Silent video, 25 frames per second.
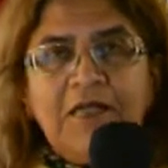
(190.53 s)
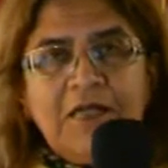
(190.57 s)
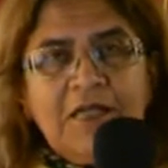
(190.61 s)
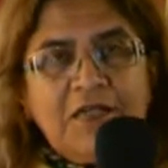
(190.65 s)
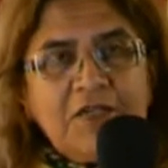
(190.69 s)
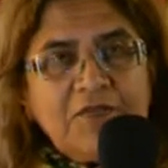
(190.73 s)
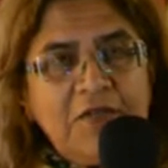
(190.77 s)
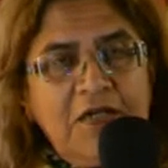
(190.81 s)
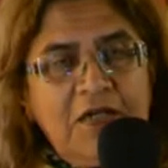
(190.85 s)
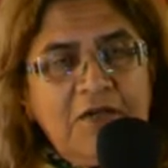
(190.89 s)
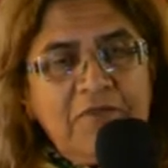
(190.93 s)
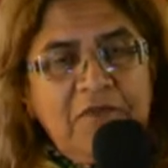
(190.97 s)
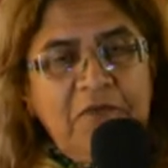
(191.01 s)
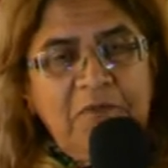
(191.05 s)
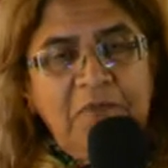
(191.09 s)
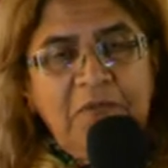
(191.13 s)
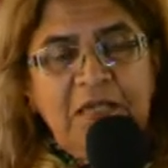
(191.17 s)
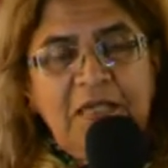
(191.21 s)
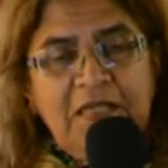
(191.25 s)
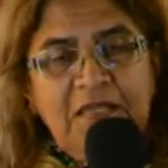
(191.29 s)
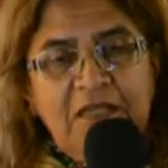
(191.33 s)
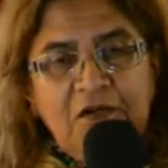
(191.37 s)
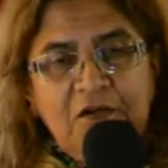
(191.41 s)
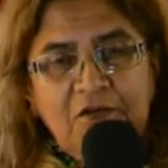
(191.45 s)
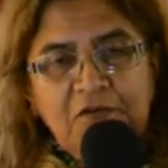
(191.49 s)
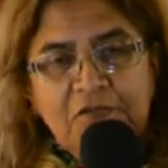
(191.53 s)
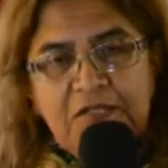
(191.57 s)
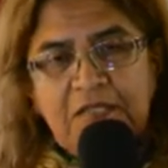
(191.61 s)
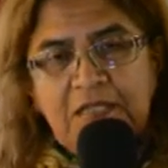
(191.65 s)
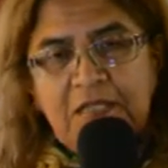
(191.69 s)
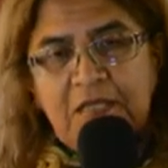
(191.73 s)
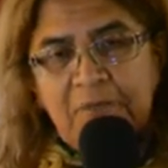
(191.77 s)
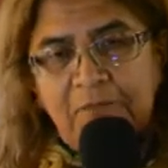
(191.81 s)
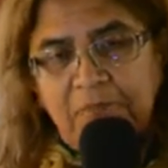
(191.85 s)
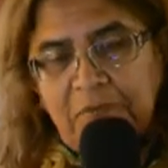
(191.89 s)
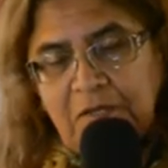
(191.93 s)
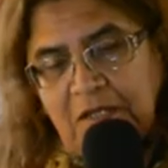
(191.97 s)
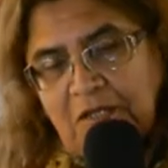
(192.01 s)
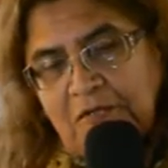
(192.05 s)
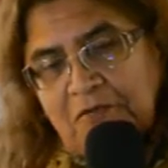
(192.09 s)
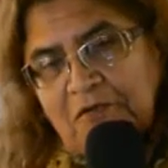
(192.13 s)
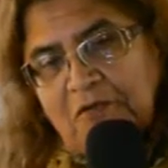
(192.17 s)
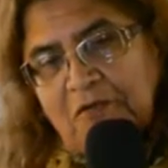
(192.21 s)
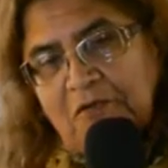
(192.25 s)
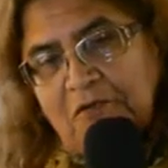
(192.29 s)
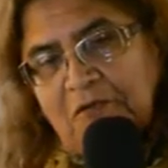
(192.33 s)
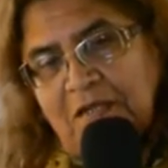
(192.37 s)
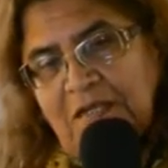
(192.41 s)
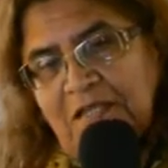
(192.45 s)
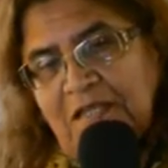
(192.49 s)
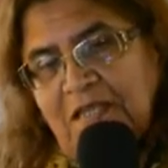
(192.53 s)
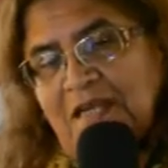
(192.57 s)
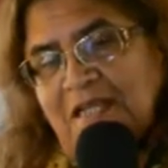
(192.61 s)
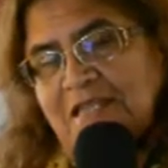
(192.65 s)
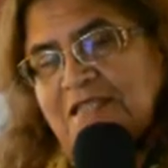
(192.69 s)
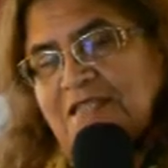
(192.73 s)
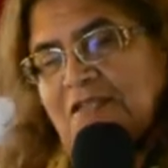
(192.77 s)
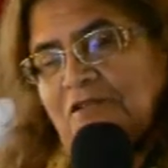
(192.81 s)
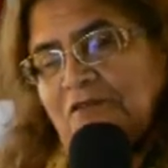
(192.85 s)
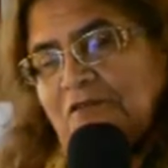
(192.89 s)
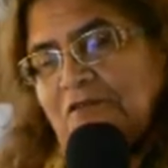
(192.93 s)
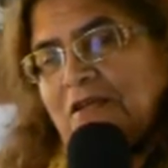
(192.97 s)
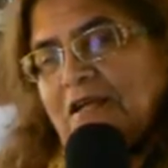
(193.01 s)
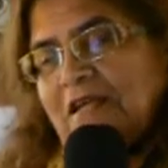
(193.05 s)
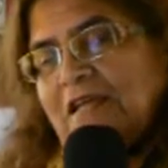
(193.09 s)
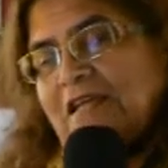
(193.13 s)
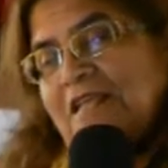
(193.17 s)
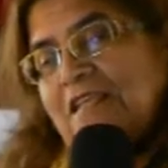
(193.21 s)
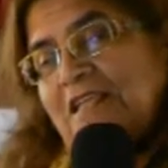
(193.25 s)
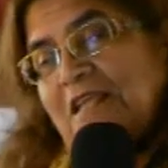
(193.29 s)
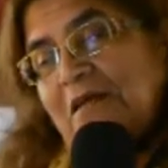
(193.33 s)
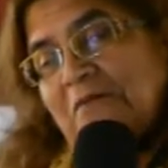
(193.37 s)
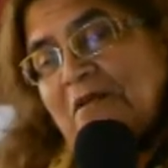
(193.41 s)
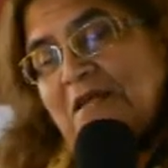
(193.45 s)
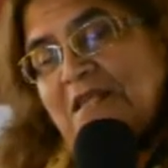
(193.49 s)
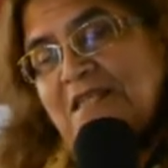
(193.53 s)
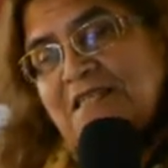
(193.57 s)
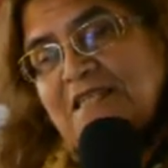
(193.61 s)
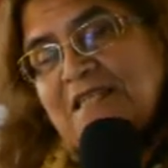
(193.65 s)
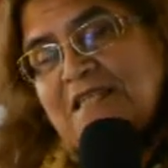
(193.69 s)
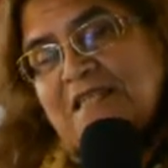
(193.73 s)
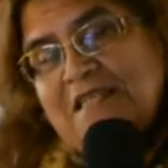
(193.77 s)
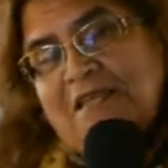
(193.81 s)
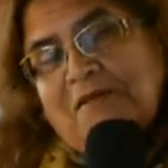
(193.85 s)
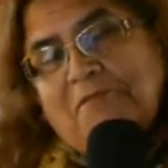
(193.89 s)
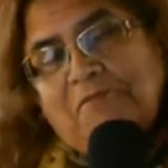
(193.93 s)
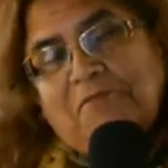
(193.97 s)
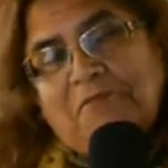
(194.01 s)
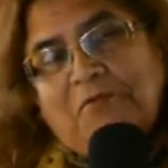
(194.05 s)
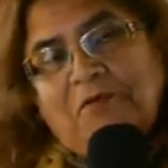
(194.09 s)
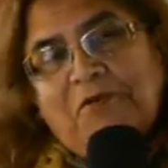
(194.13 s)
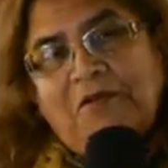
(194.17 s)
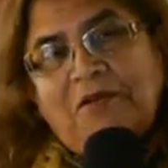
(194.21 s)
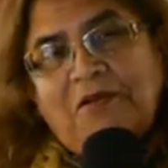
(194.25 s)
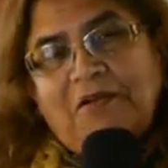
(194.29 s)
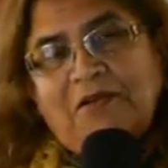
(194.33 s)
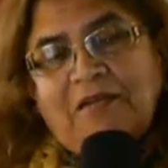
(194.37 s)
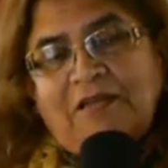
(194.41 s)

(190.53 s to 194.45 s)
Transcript: que son la familia de Rosita Prieto, que una de las señoras que estaba en ese tiempo